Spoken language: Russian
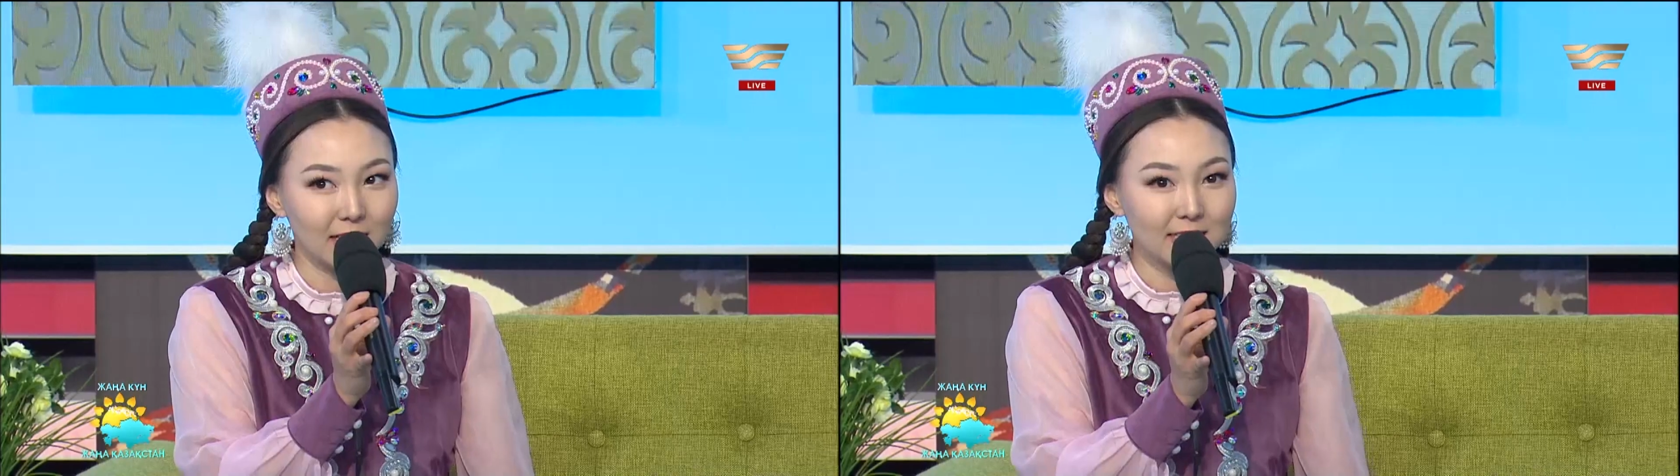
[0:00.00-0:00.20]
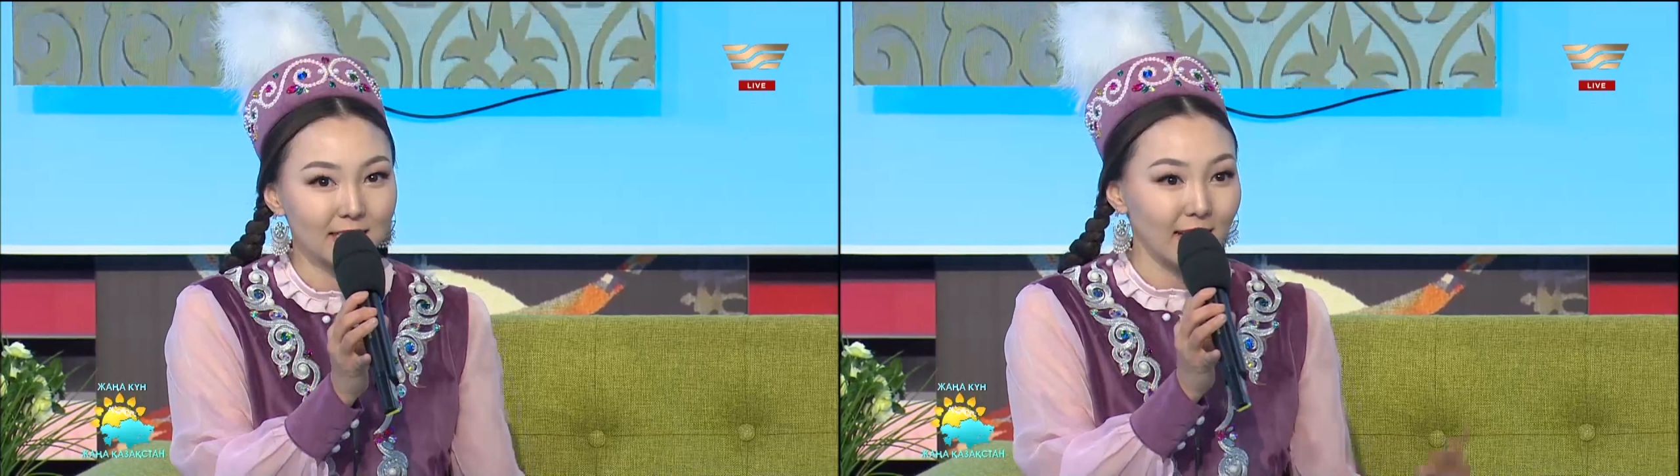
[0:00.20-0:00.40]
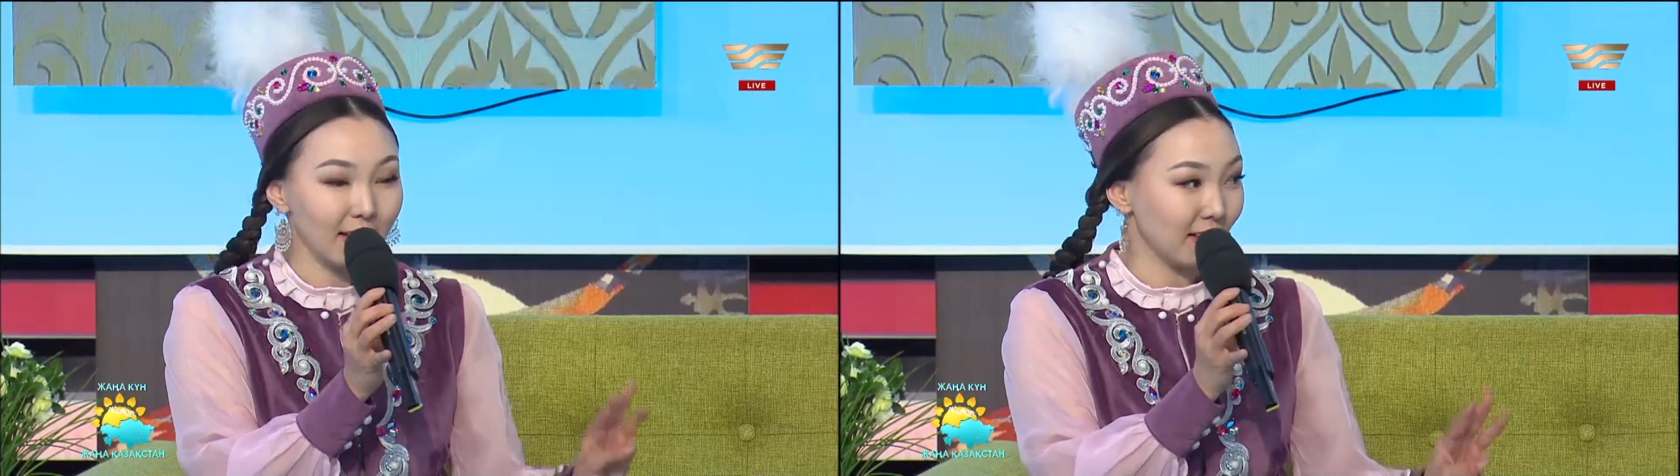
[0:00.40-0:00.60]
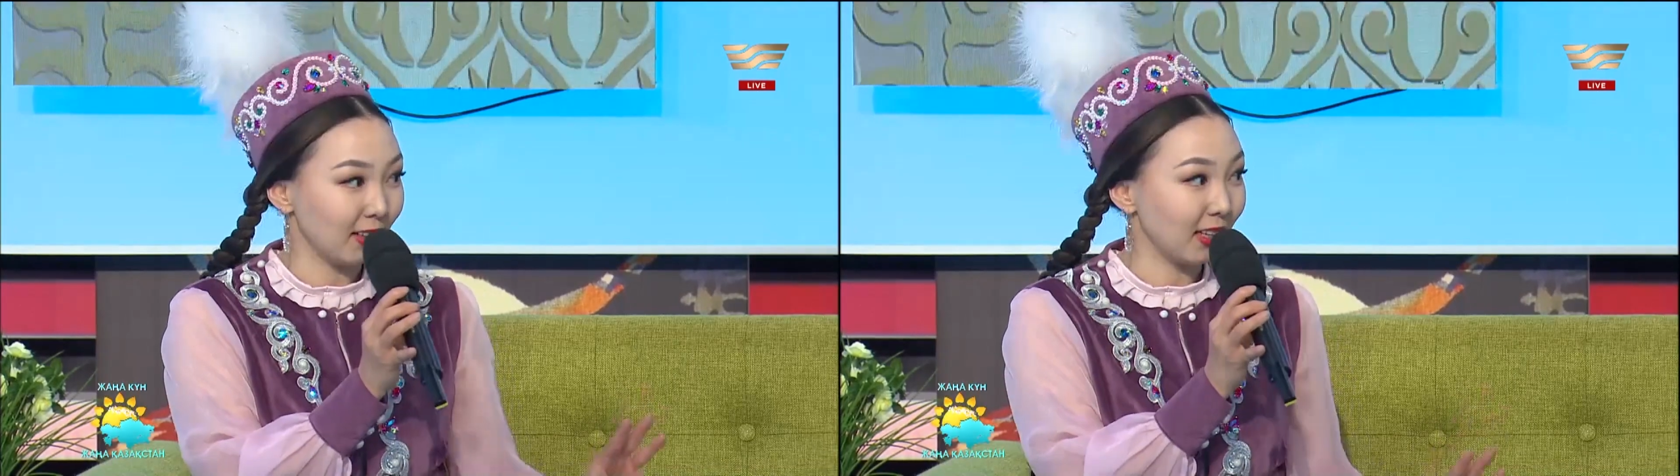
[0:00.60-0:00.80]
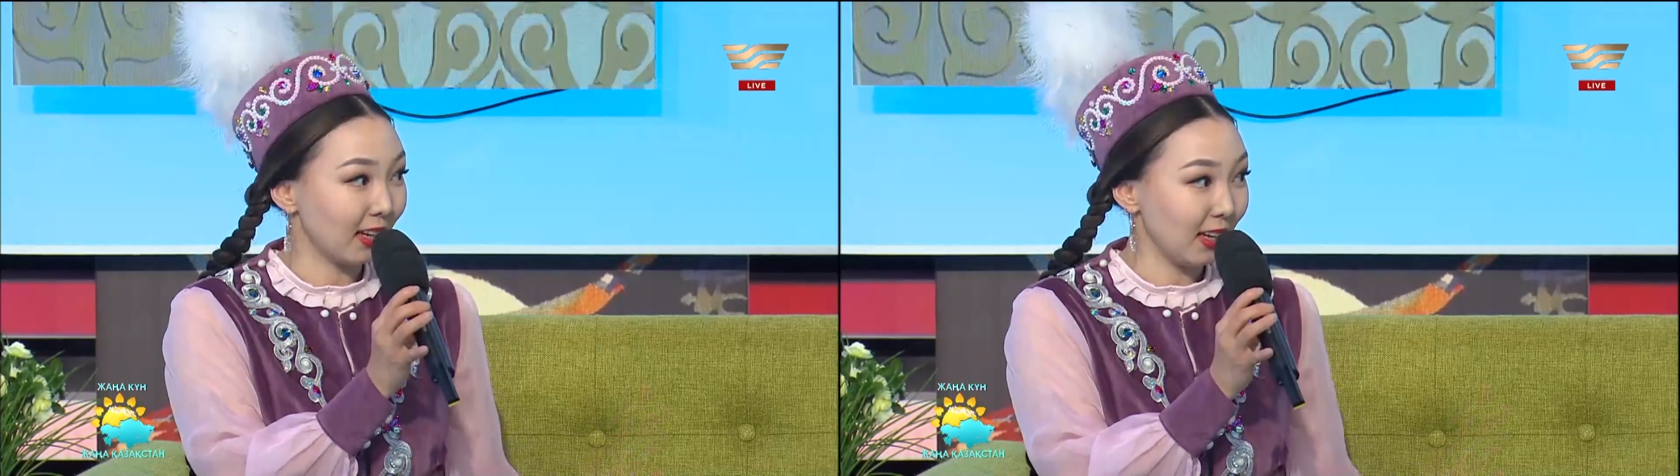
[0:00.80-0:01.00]
нас три
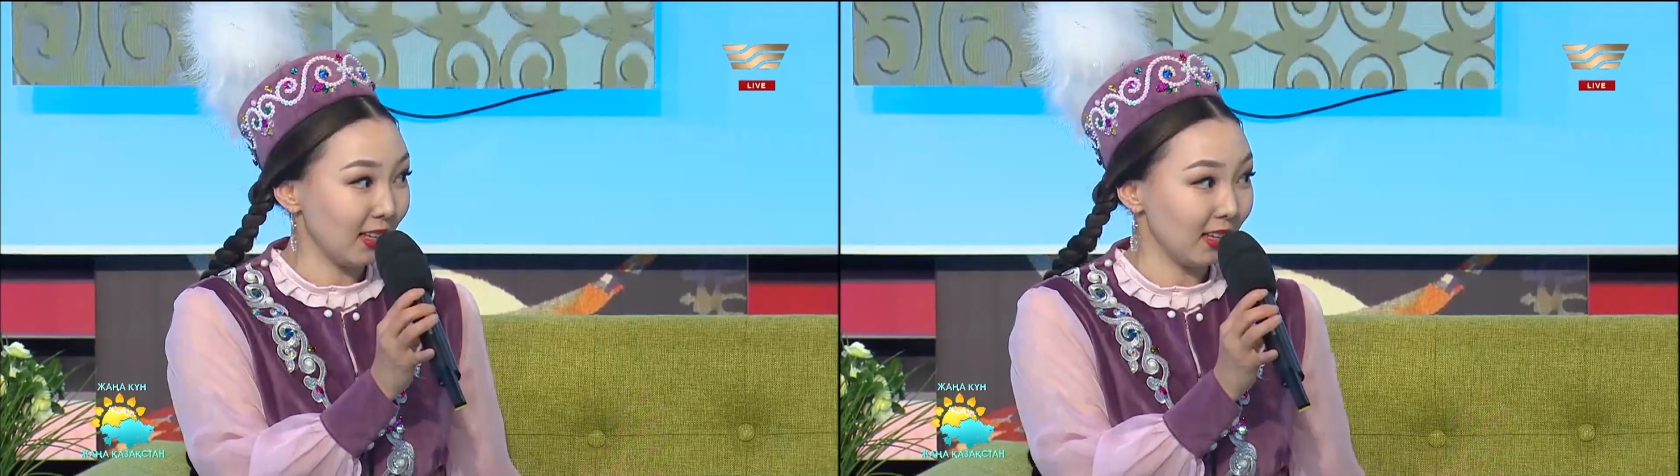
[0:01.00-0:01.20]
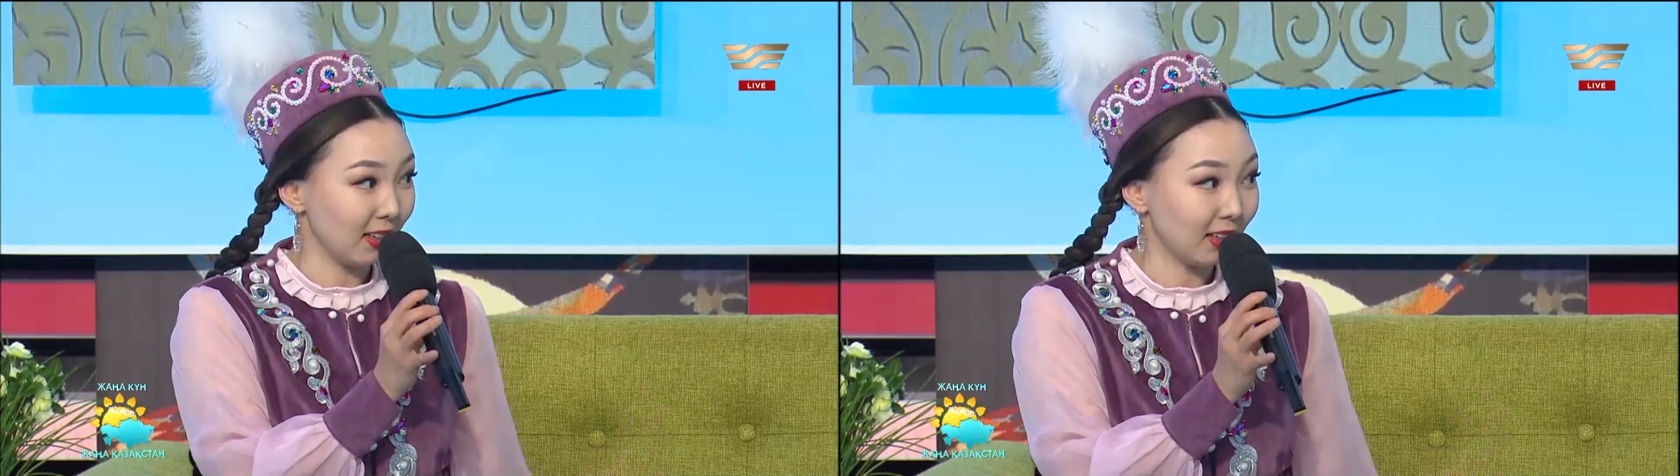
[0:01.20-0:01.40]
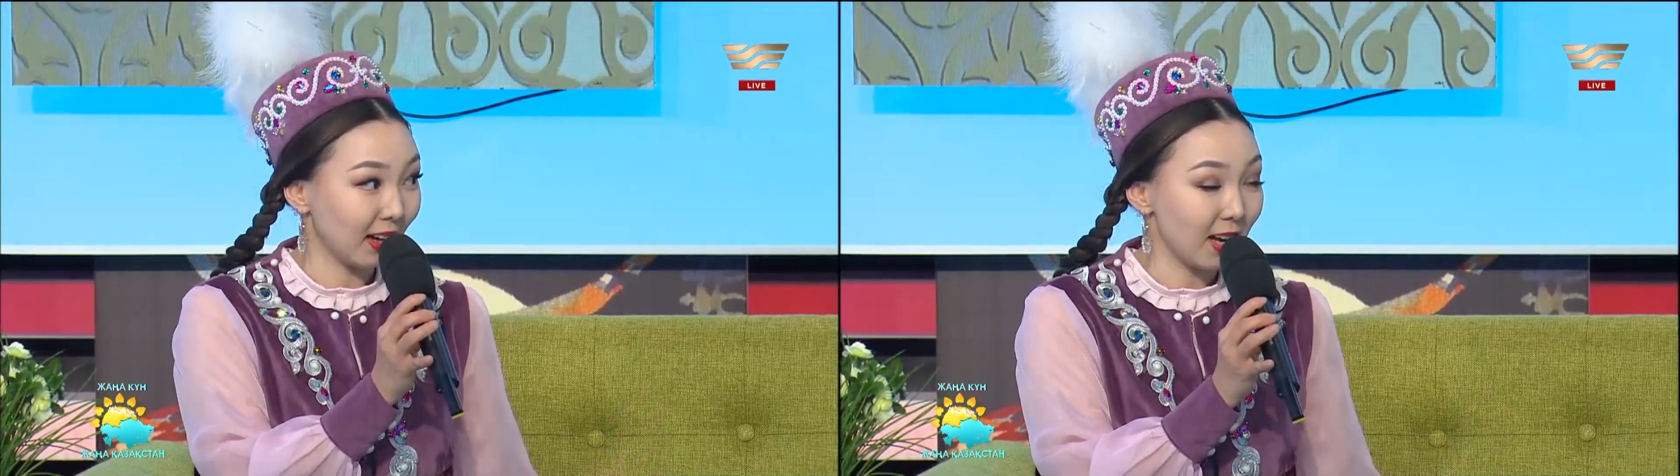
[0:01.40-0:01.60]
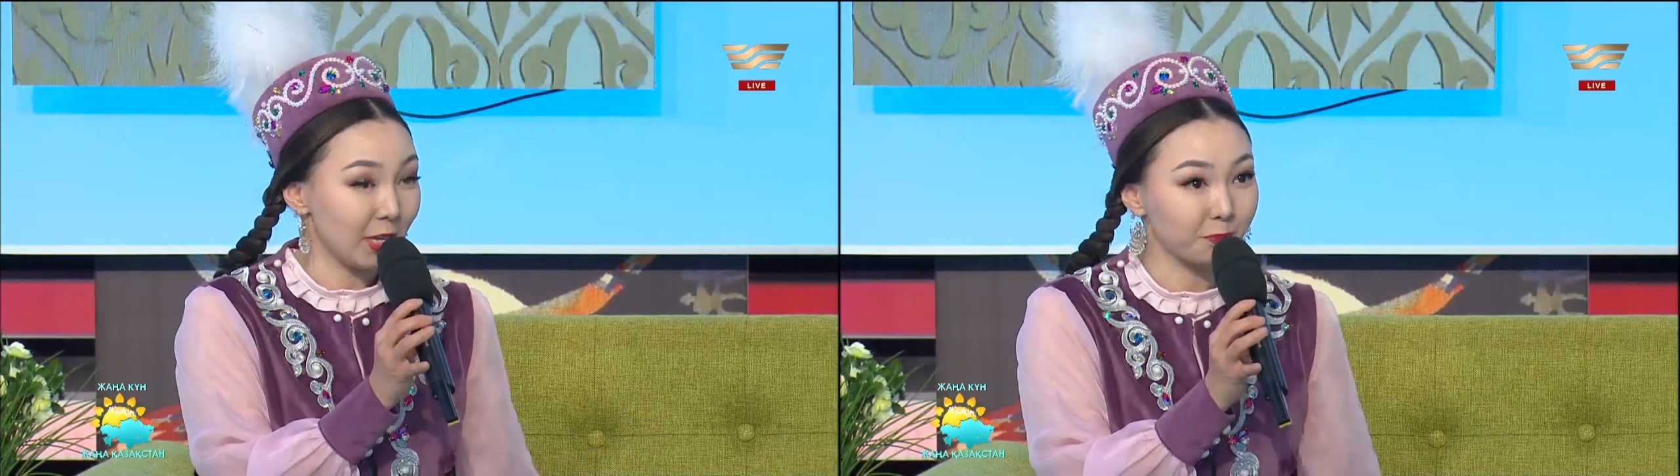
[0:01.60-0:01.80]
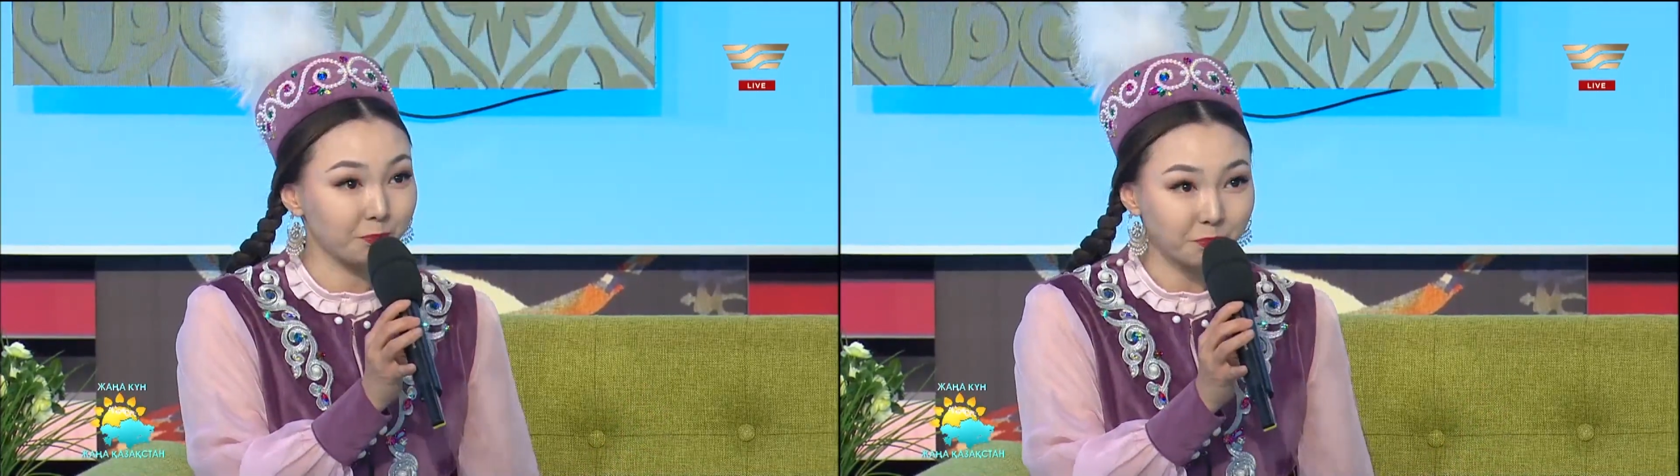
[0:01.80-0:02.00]
героини
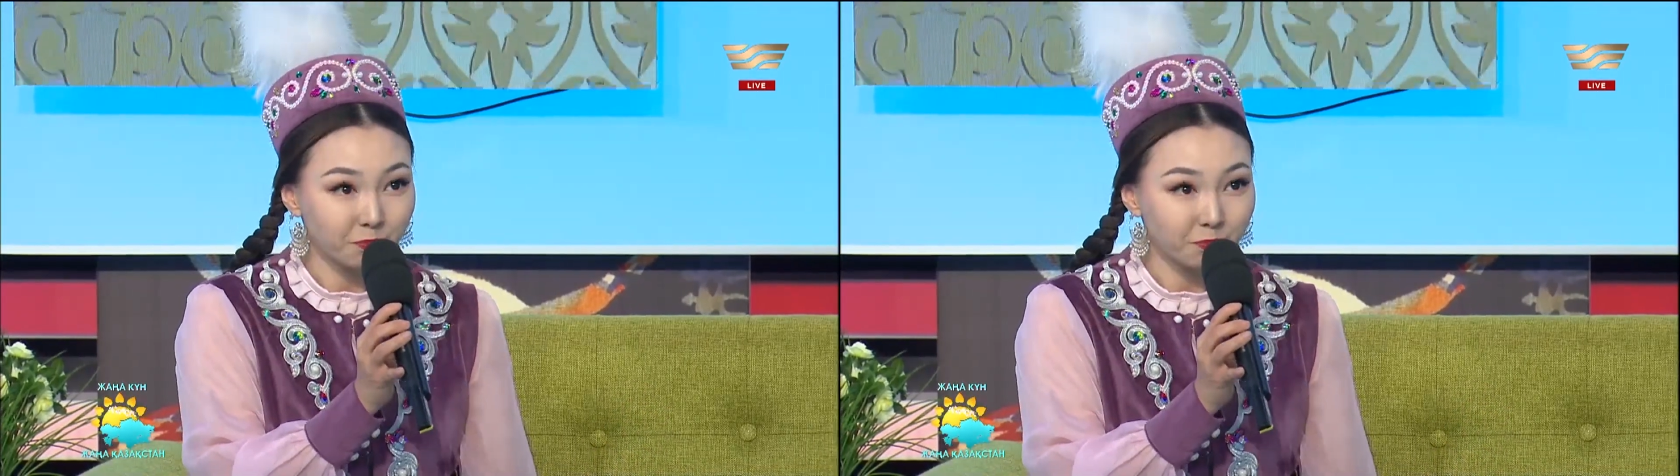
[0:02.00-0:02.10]
играли. Угу.